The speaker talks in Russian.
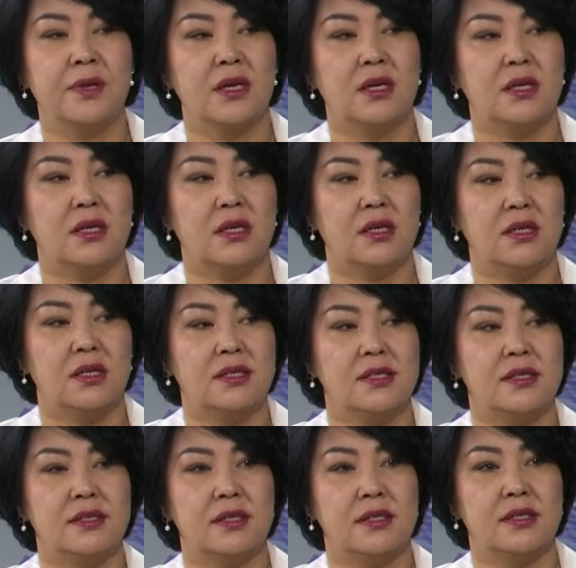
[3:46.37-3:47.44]
И эти
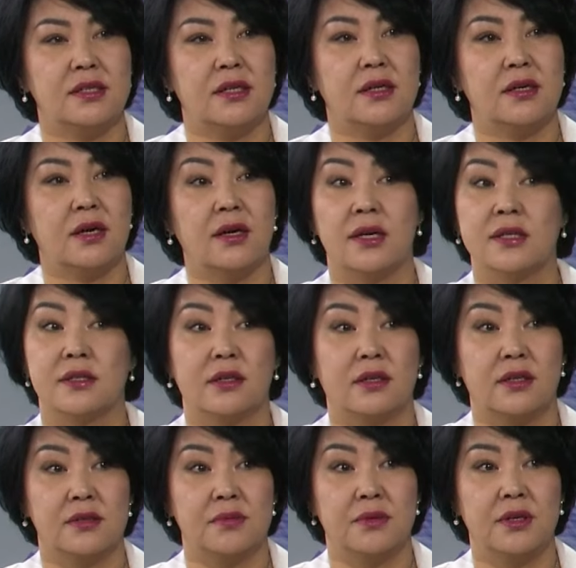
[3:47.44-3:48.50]
сети разных
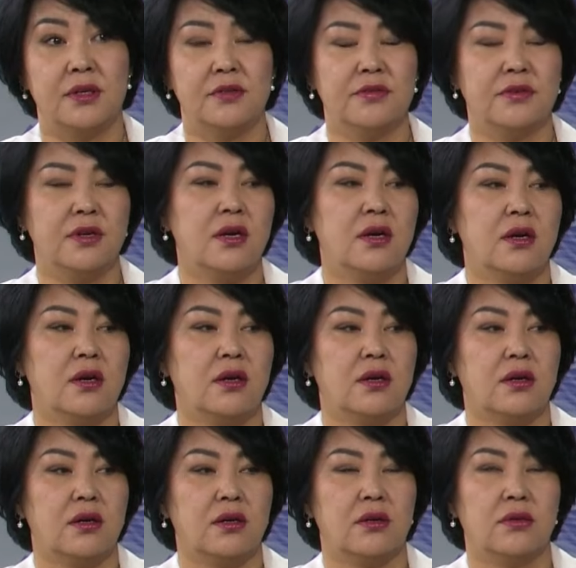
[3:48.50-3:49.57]
размеров,
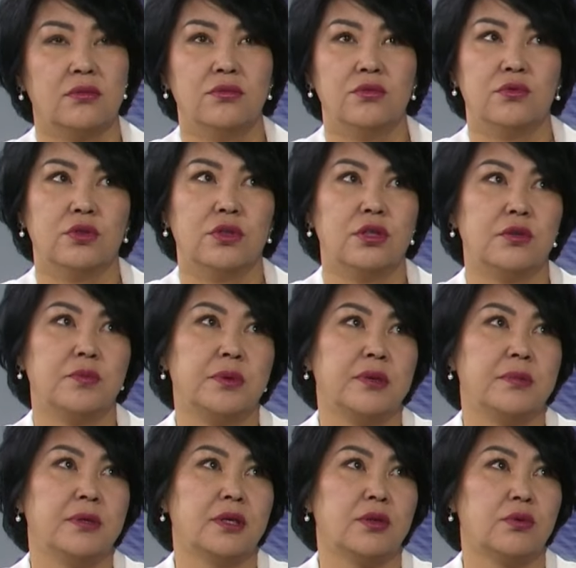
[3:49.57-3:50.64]
а, ну вот, к
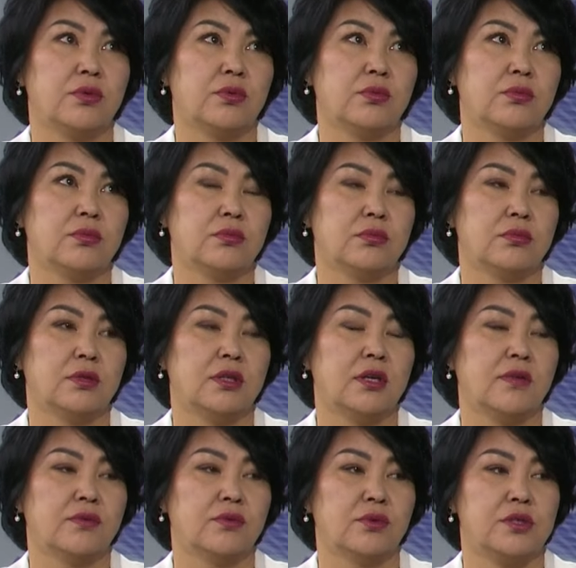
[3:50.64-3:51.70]
примеру,
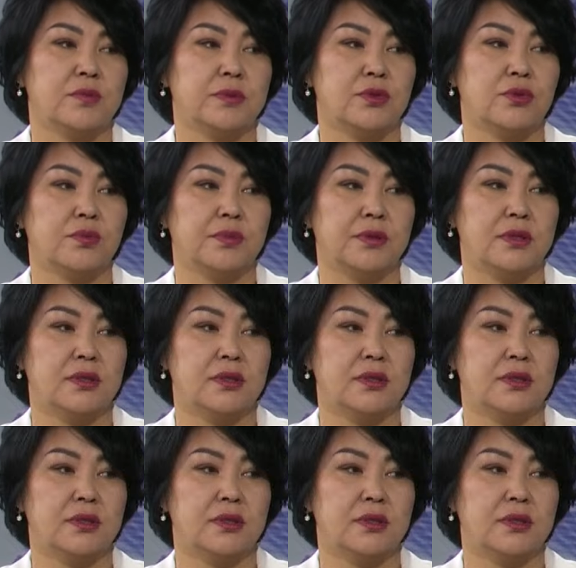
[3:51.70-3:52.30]
недавно у нас поступил